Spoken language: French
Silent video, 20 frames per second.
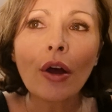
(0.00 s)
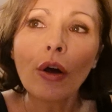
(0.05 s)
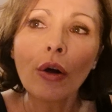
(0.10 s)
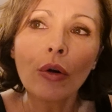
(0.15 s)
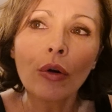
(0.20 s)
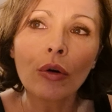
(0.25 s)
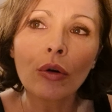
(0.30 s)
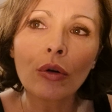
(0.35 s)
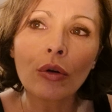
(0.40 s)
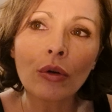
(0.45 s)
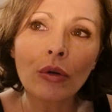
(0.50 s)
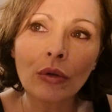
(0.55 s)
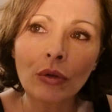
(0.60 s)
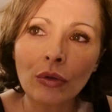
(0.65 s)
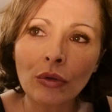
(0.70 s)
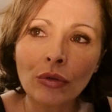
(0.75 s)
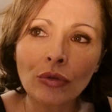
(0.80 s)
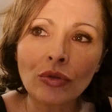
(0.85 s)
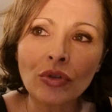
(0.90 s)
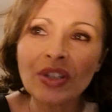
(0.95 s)

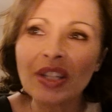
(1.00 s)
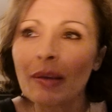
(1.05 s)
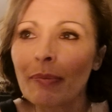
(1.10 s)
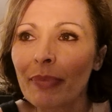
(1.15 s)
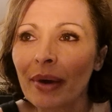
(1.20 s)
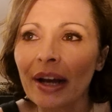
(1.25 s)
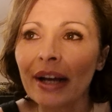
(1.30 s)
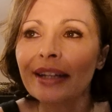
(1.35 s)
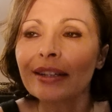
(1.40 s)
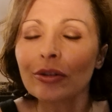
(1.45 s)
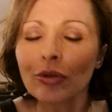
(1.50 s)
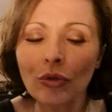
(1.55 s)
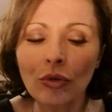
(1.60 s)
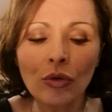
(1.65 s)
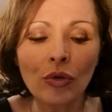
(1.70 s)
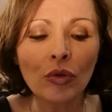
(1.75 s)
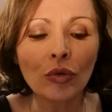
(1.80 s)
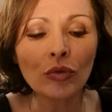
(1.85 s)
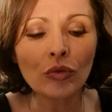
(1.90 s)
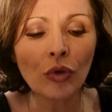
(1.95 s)
On ne sait pas
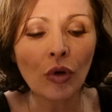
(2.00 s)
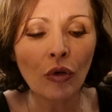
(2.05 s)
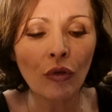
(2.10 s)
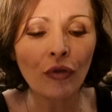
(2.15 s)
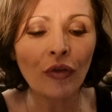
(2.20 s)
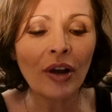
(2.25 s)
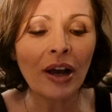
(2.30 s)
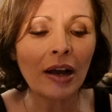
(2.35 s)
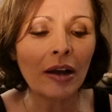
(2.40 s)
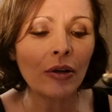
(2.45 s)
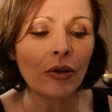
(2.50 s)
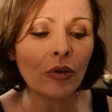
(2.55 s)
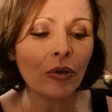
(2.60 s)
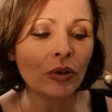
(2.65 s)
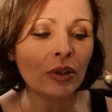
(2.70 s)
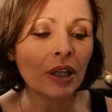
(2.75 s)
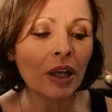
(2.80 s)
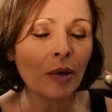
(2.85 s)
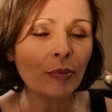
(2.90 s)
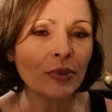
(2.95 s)
trop où on va,
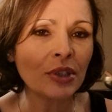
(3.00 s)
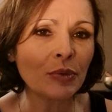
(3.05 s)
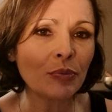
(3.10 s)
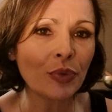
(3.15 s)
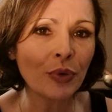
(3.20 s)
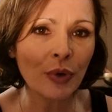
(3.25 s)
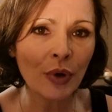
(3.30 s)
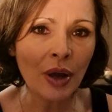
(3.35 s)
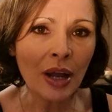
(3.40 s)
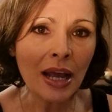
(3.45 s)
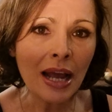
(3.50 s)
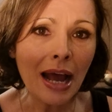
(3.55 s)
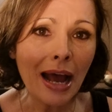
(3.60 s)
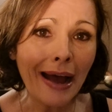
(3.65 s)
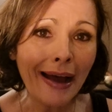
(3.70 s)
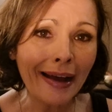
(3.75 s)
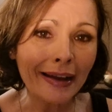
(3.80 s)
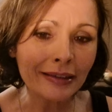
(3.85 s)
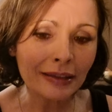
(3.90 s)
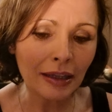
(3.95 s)
on est un petit peu
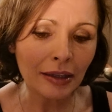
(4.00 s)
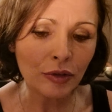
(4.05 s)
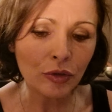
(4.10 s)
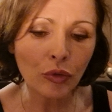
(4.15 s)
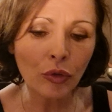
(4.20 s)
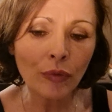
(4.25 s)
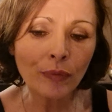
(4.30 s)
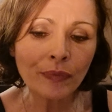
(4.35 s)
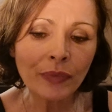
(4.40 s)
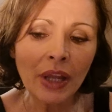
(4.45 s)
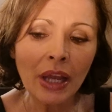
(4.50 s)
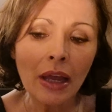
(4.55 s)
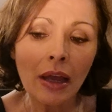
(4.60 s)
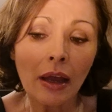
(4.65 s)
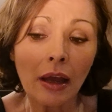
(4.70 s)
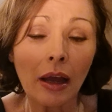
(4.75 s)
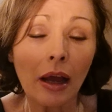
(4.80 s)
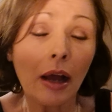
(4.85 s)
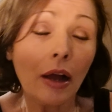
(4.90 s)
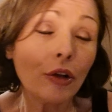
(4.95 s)
à tâtons.
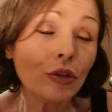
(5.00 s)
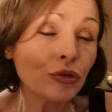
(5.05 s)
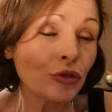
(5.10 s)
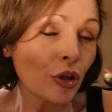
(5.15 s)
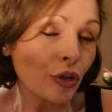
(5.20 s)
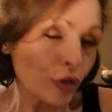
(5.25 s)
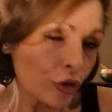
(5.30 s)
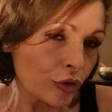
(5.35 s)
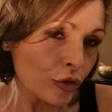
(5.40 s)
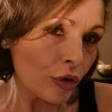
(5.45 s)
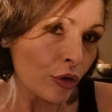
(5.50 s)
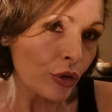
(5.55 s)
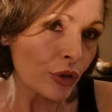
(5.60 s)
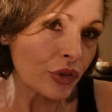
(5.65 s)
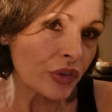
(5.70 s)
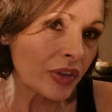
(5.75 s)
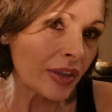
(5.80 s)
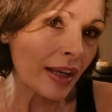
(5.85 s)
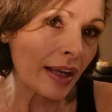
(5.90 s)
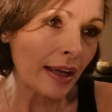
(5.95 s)
De notre
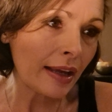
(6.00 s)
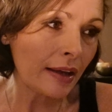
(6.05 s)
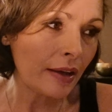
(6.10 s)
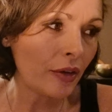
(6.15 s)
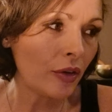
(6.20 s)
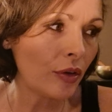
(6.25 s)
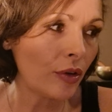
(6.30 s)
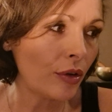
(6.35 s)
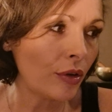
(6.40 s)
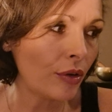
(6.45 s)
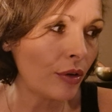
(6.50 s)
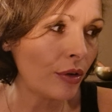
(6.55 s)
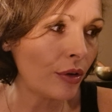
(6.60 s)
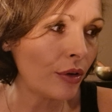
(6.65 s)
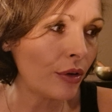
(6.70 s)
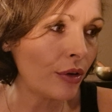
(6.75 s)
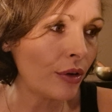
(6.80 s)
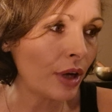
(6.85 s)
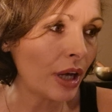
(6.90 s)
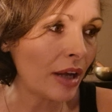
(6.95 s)
côté,
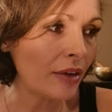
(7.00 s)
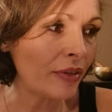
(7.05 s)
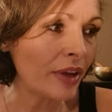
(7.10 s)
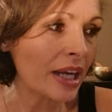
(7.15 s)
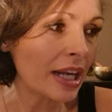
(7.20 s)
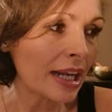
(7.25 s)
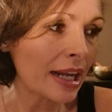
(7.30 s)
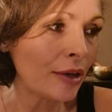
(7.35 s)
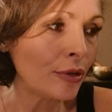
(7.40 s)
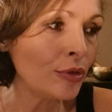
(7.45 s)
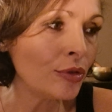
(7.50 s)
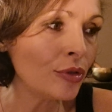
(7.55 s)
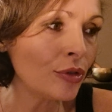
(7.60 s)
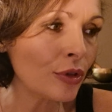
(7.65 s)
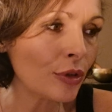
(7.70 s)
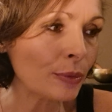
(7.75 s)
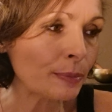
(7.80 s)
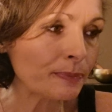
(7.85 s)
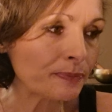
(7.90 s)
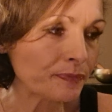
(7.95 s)
avec la
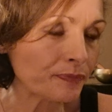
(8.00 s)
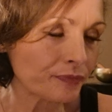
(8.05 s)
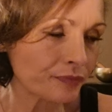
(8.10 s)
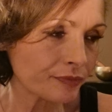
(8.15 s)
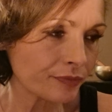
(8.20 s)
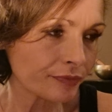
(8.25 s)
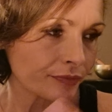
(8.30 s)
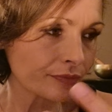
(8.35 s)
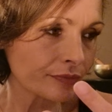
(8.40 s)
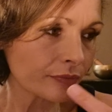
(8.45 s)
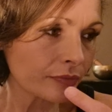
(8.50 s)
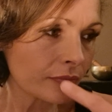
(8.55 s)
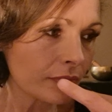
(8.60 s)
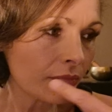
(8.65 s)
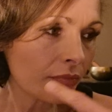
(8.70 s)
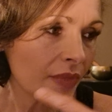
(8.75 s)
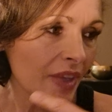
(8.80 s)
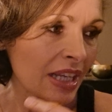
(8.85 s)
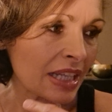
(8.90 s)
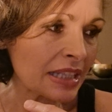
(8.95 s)
Lune,
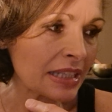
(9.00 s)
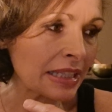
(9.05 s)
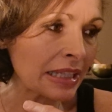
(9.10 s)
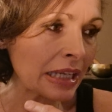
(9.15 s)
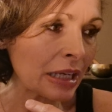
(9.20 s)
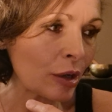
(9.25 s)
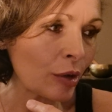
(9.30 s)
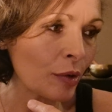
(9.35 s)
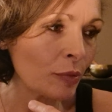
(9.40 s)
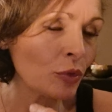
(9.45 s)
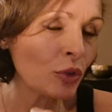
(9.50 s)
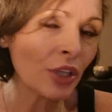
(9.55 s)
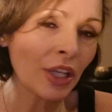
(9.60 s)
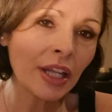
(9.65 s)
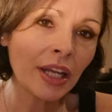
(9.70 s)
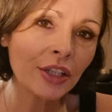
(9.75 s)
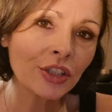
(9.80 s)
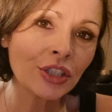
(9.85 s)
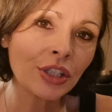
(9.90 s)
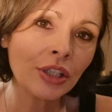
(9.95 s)
c'est quand même une
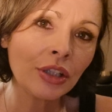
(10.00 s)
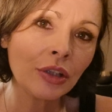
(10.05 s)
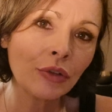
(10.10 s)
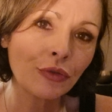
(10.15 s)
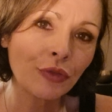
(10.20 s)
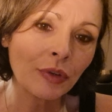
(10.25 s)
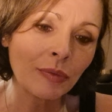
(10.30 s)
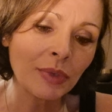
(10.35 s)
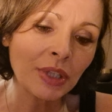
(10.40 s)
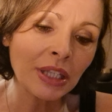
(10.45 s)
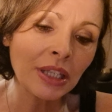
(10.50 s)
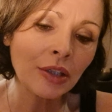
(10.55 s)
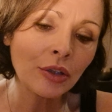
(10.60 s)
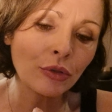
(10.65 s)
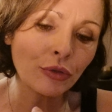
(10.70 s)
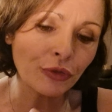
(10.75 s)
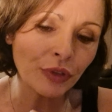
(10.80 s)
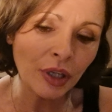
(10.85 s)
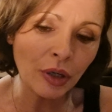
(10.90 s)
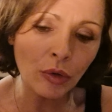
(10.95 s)
énergie
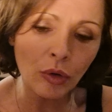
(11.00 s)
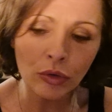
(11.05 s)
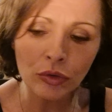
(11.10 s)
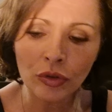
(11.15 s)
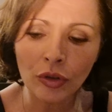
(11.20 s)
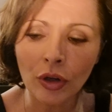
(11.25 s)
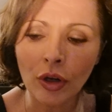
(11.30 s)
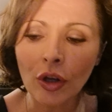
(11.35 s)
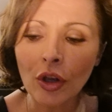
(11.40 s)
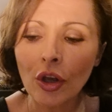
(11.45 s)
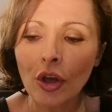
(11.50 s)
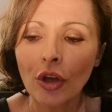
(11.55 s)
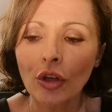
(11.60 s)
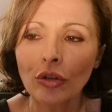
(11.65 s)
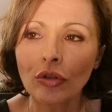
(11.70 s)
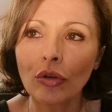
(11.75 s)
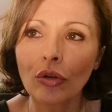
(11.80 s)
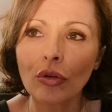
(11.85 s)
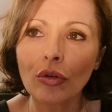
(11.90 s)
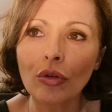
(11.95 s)
féminine, féconde,
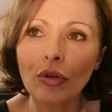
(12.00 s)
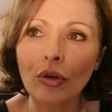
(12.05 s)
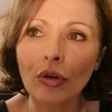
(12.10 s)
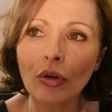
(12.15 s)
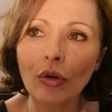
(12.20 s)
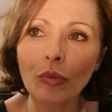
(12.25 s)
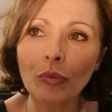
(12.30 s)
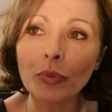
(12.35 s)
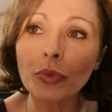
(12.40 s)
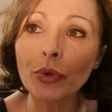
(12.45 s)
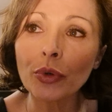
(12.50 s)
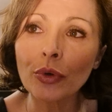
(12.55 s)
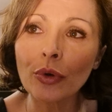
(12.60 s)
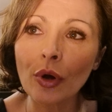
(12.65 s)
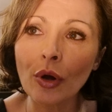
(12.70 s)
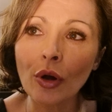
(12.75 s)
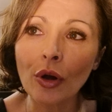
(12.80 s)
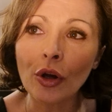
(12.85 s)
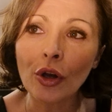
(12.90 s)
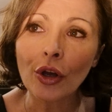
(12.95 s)
donc on
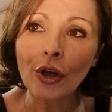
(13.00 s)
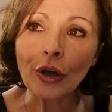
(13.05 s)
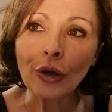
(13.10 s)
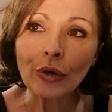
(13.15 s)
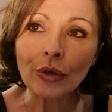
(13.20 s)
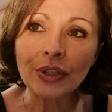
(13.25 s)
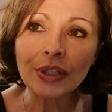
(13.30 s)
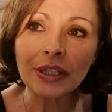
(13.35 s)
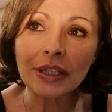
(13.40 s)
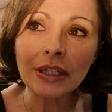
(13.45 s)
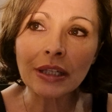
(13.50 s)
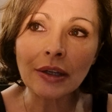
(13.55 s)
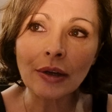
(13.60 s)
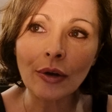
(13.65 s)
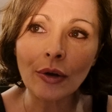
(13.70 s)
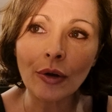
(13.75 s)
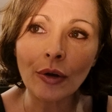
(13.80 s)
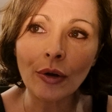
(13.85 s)
peut aussi